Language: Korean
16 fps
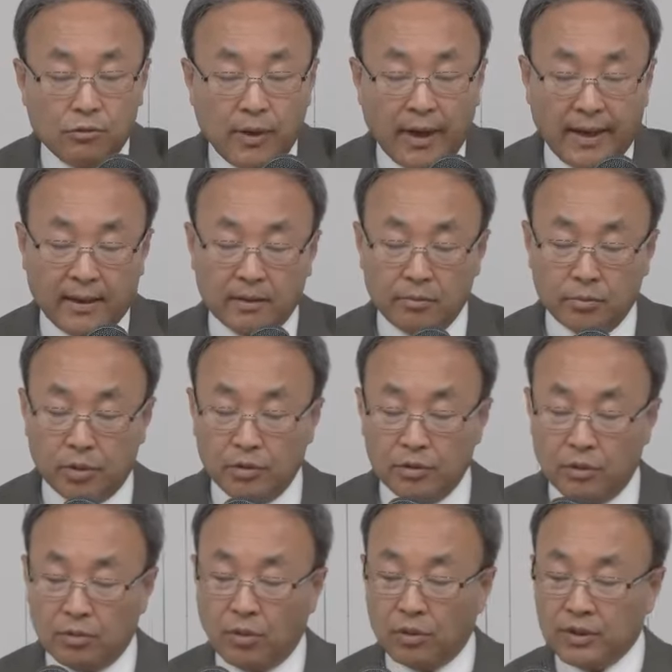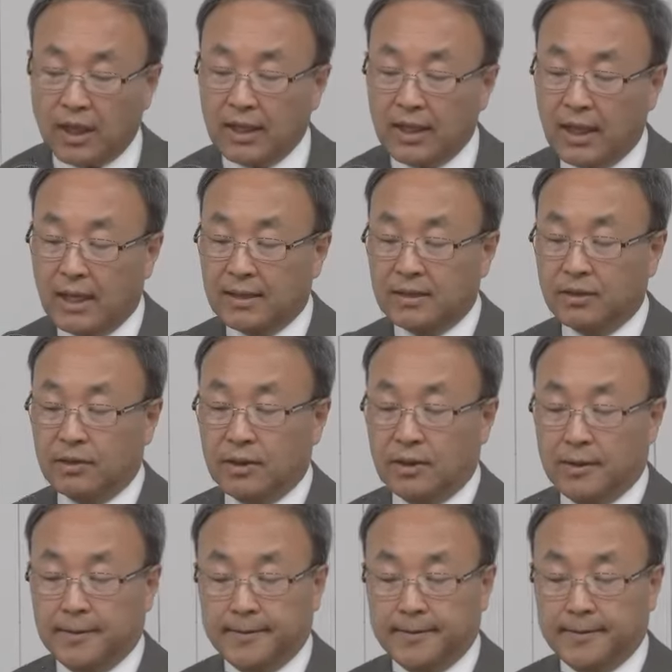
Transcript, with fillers: 위에 있는 물들도 찬양할지어다.